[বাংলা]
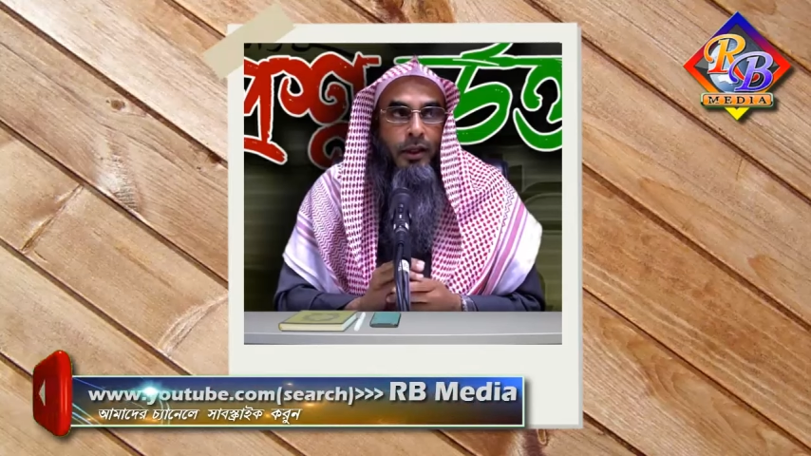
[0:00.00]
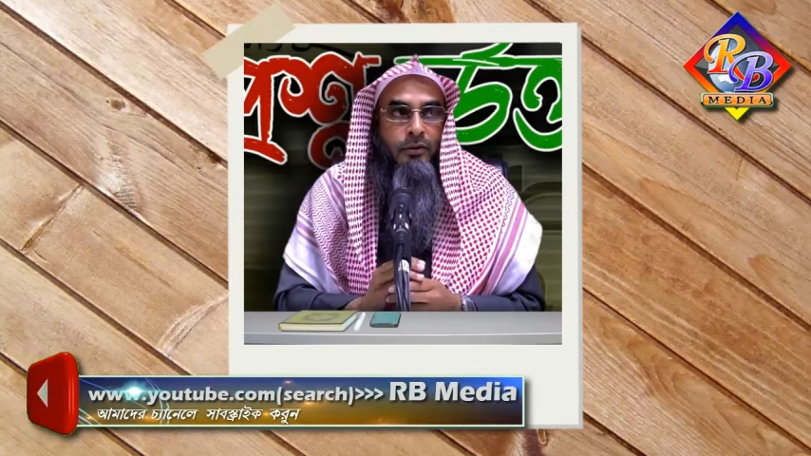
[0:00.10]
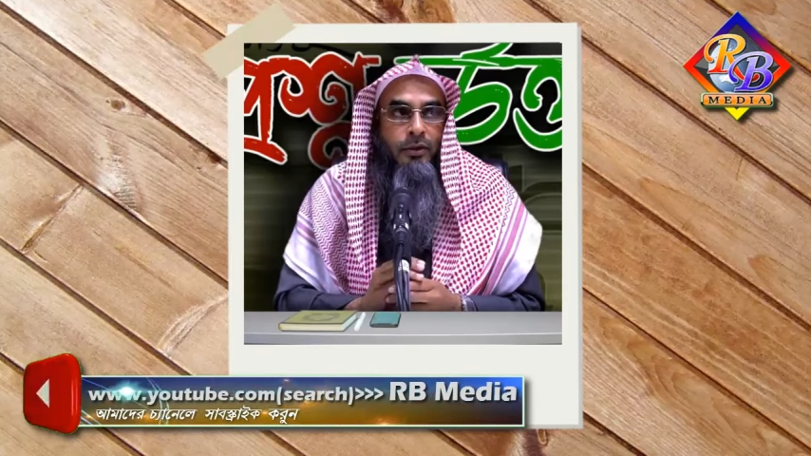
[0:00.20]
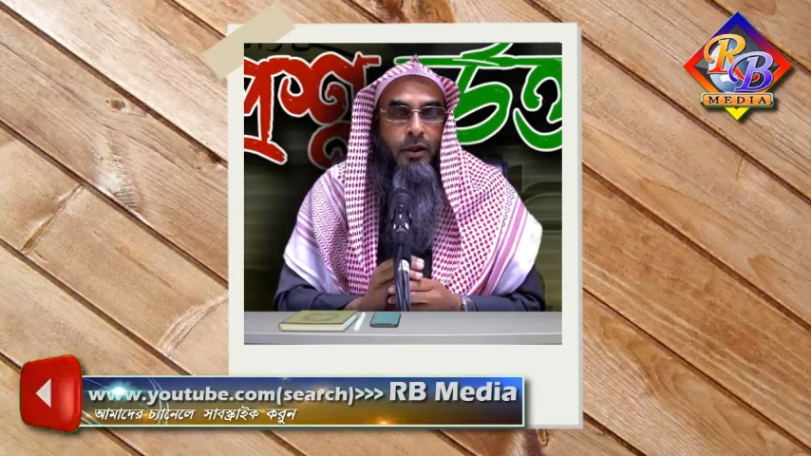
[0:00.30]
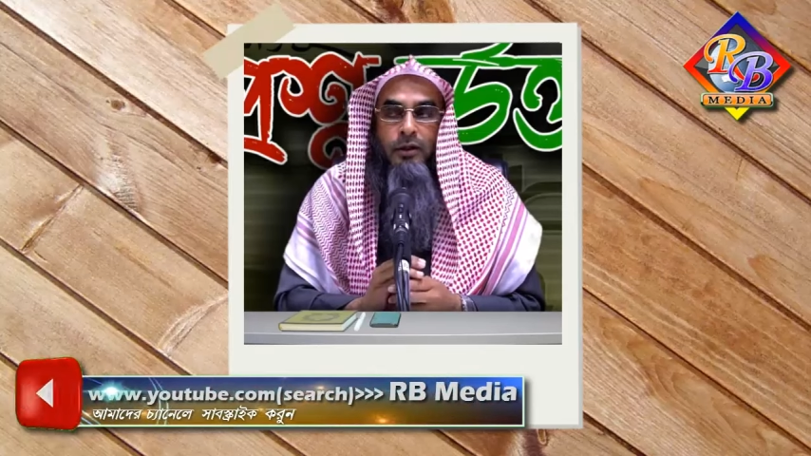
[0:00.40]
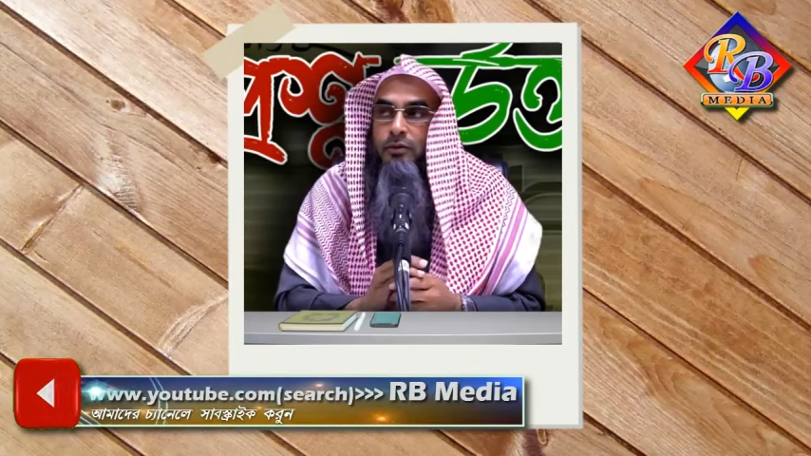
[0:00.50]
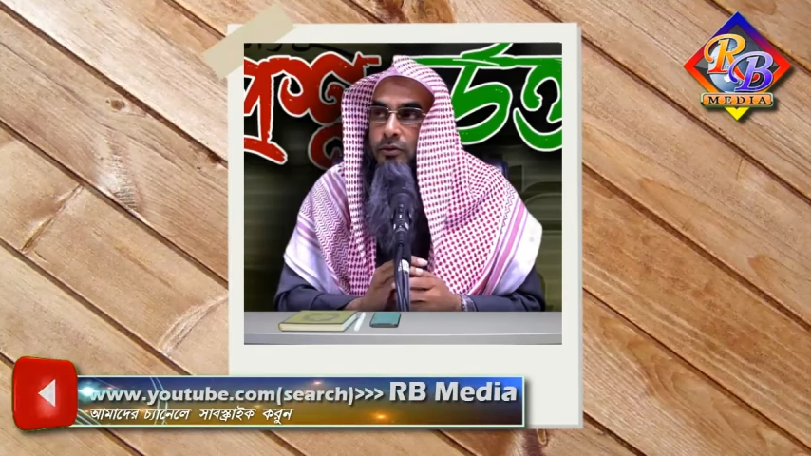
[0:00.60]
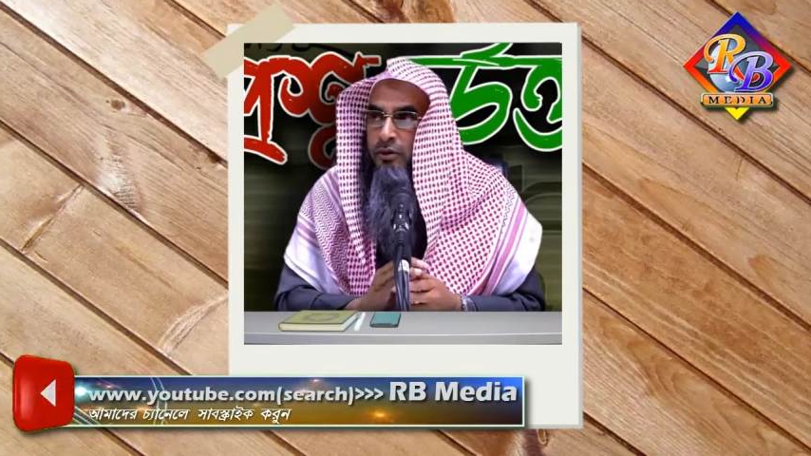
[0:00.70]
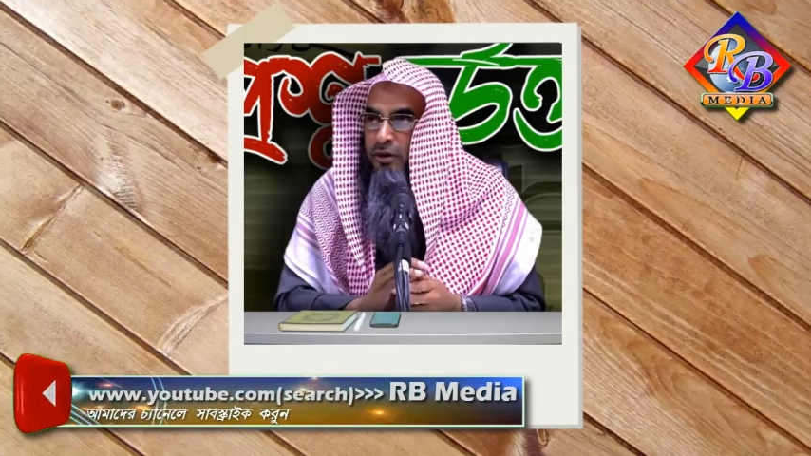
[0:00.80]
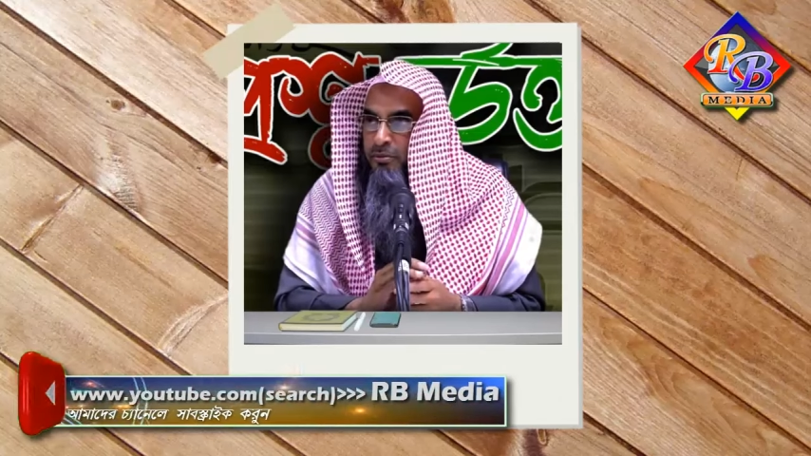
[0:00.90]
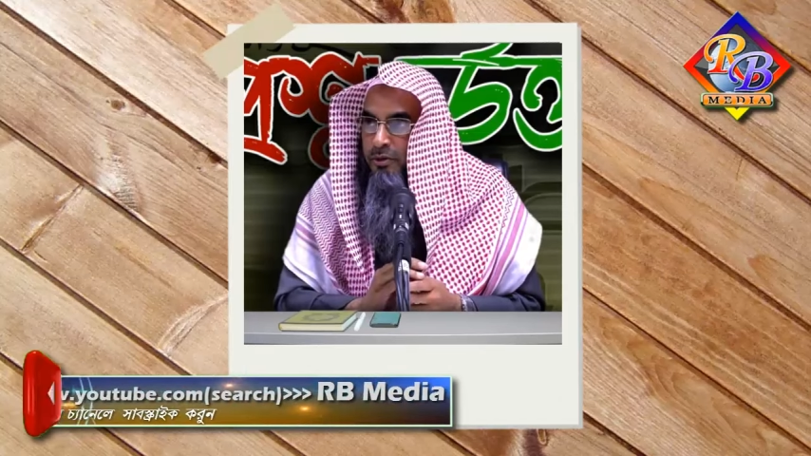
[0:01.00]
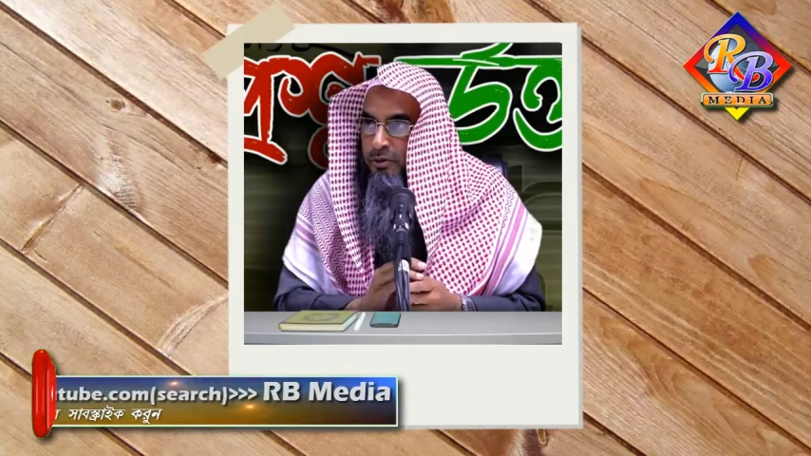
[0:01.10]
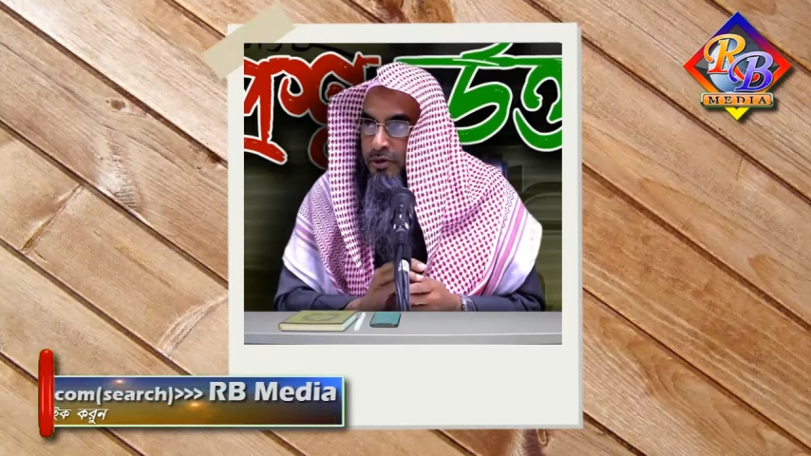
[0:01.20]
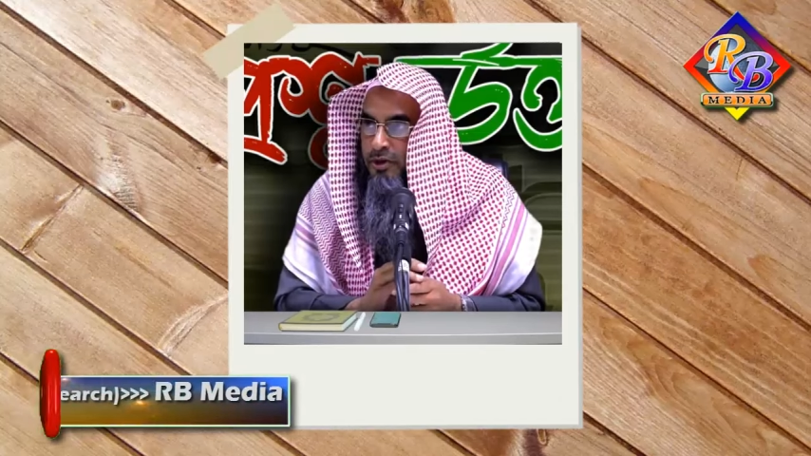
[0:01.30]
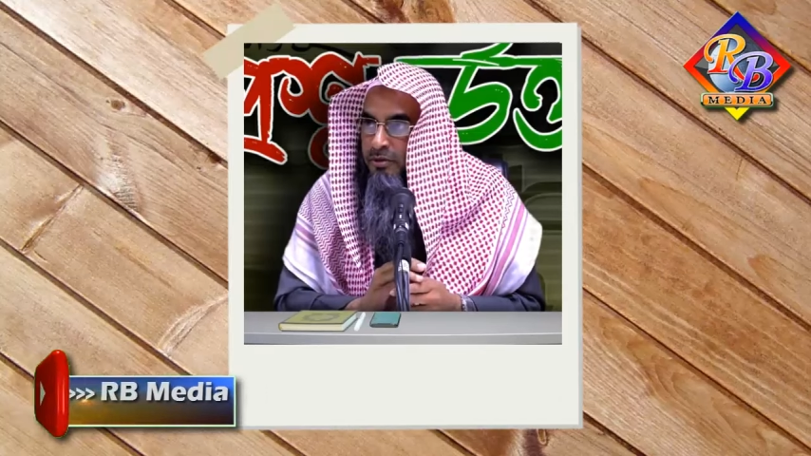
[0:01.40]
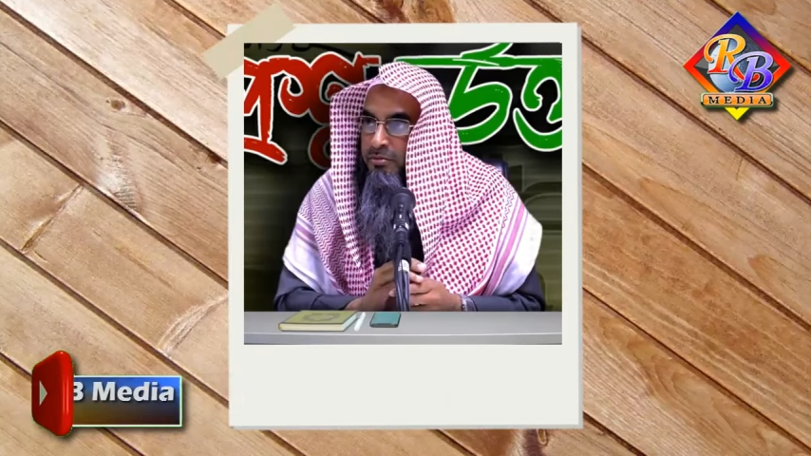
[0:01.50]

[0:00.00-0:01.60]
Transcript: এক হয়ে গেল দুই নম্বর হচ্ছে